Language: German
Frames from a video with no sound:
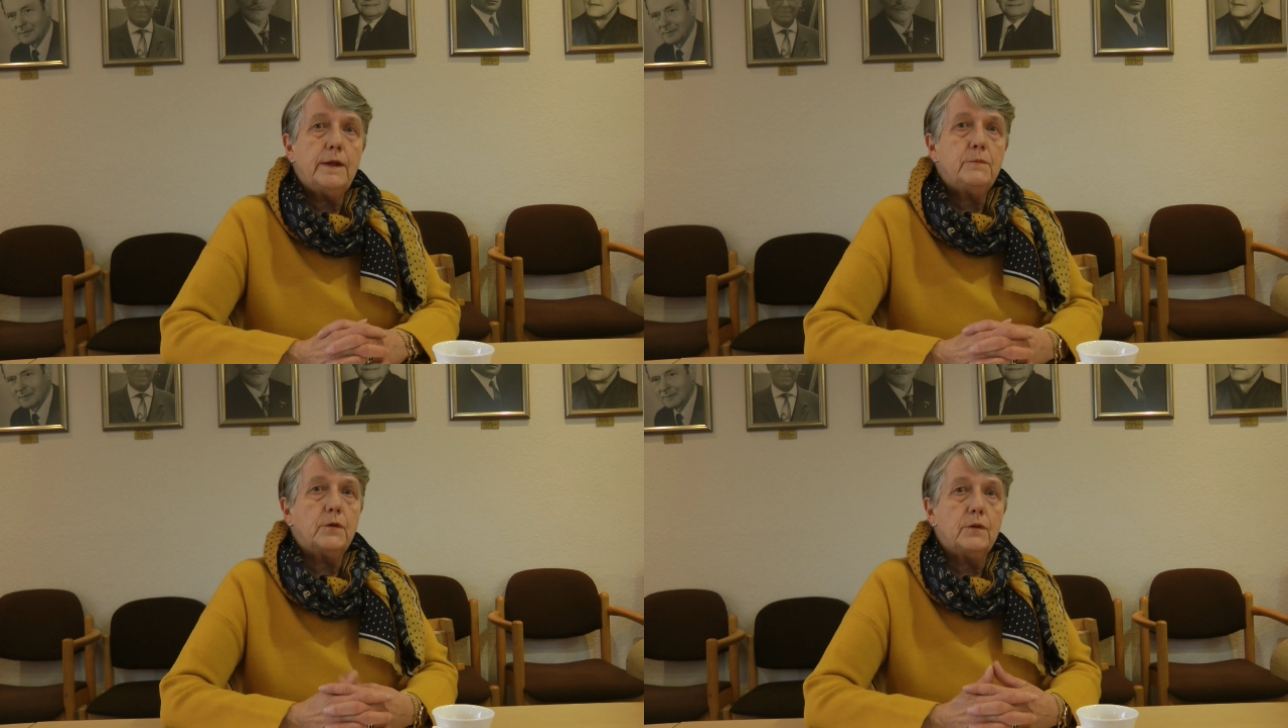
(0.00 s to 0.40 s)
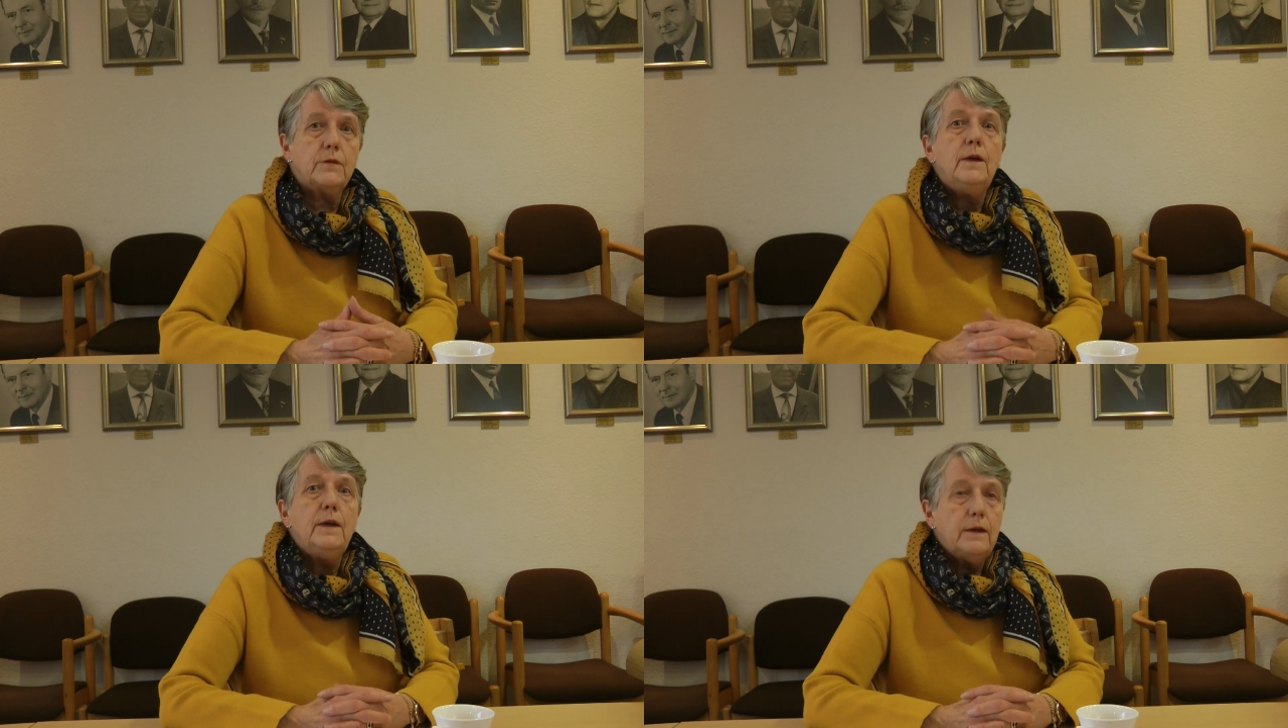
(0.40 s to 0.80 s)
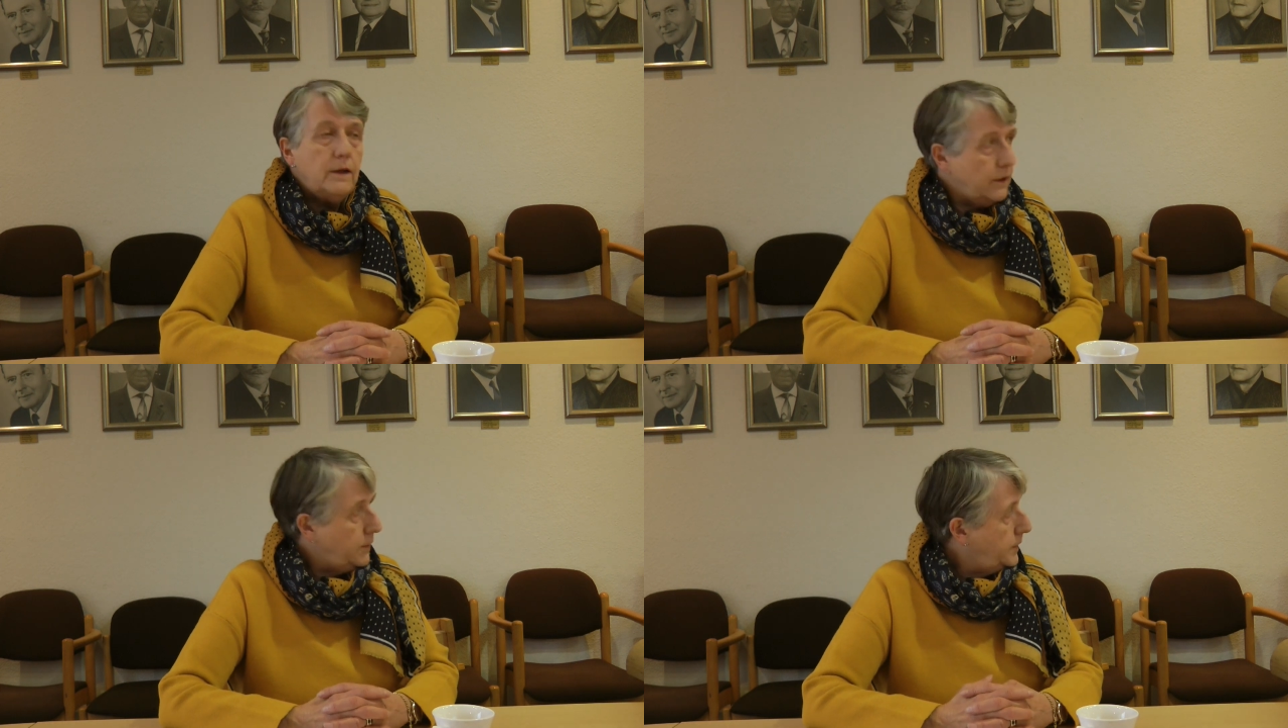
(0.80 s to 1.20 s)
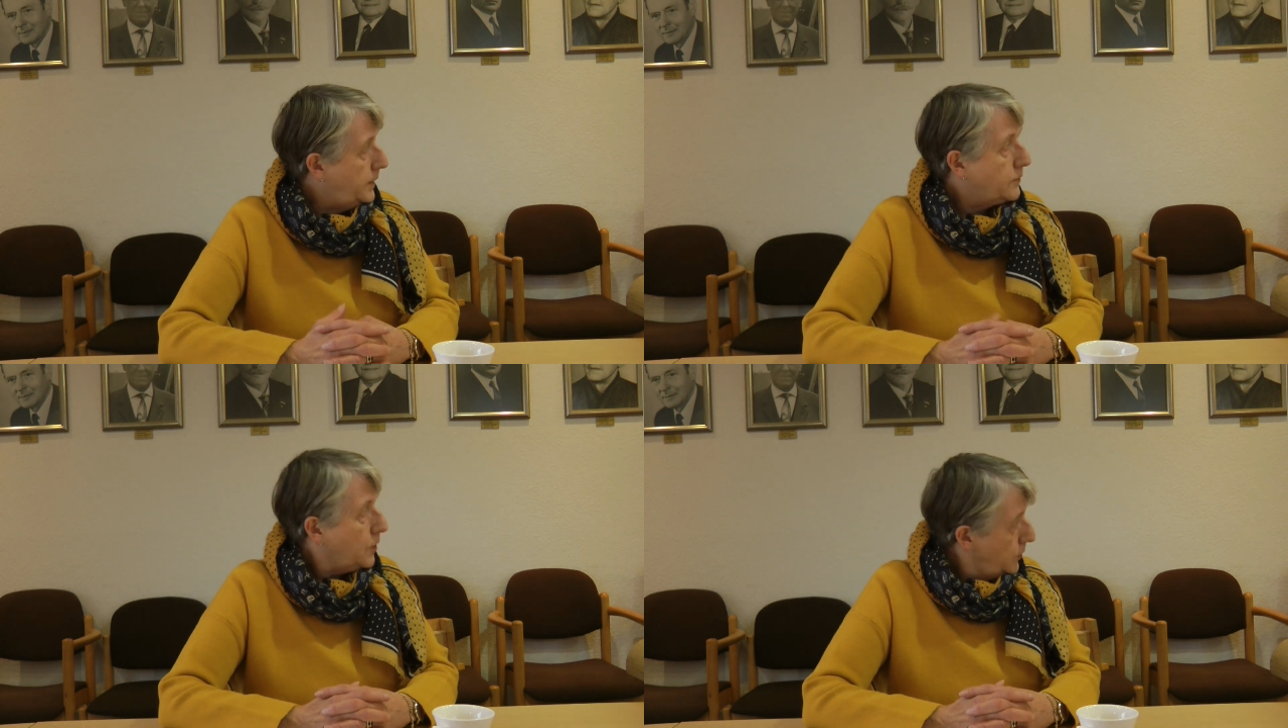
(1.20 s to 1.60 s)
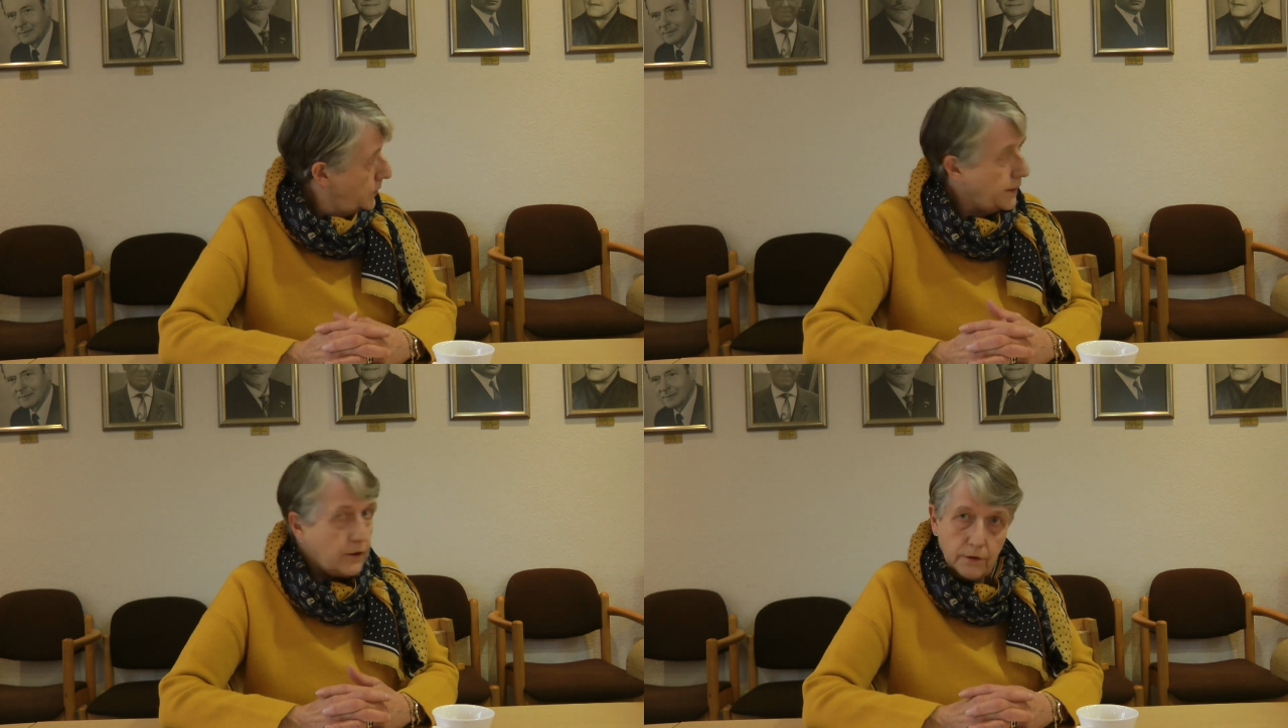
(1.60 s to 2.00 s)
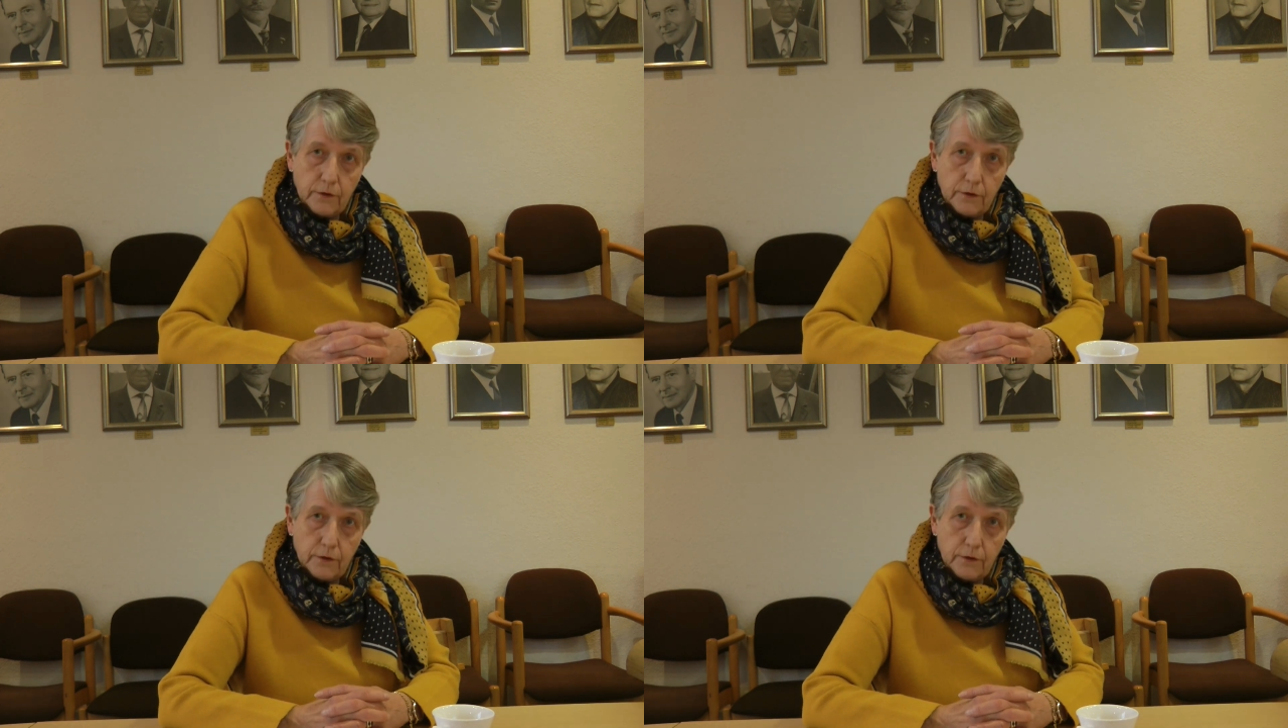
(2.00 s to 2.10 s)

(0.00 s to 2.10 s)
nimmt uns äh, das, die,